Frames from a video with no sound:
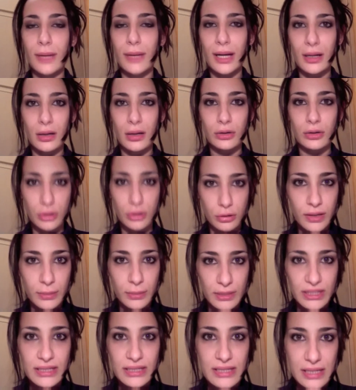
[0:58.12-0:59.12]
Ho detto
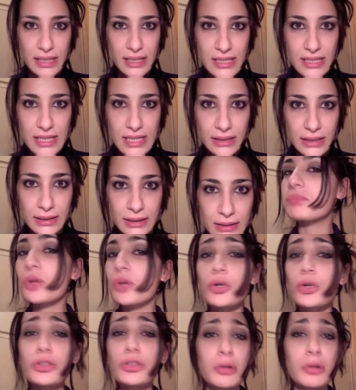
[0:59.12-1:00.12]
veramente sta cazzata?
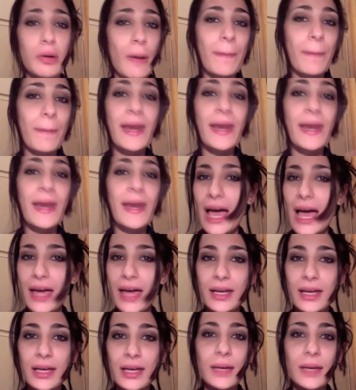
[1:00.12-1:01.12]
Continuerò a
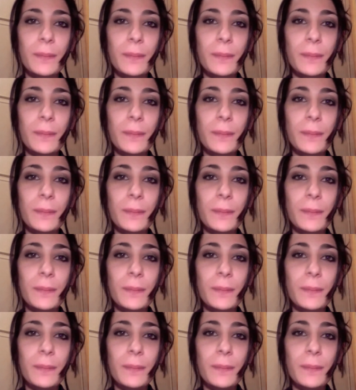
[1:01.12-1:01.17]
parlare e